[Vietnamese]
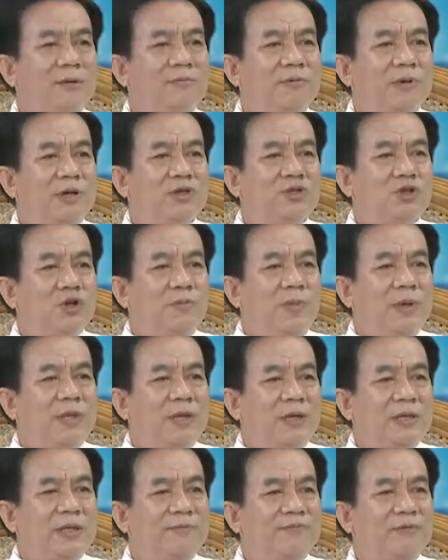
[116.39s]
và số bệnh
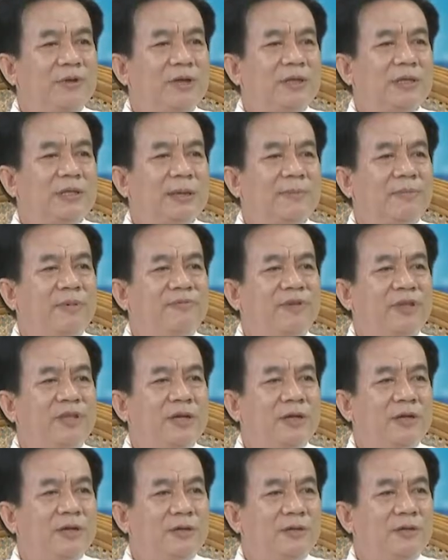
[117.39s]
nhân nhập viện tại bệnh viện
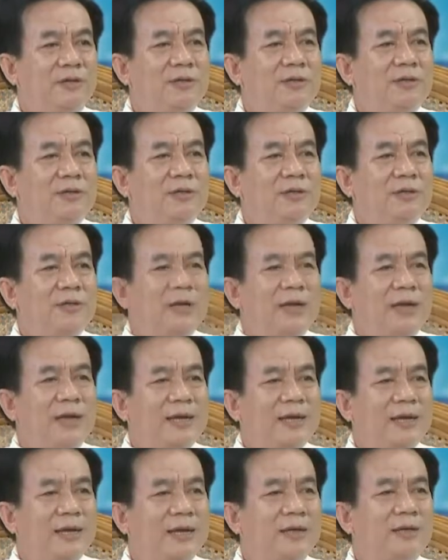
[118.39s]
nhiệt đới
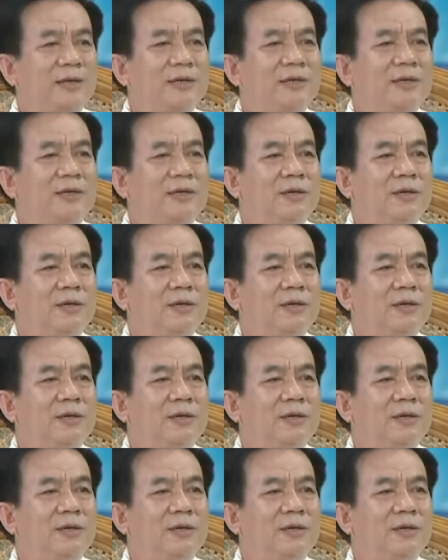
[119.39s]
hàng ngày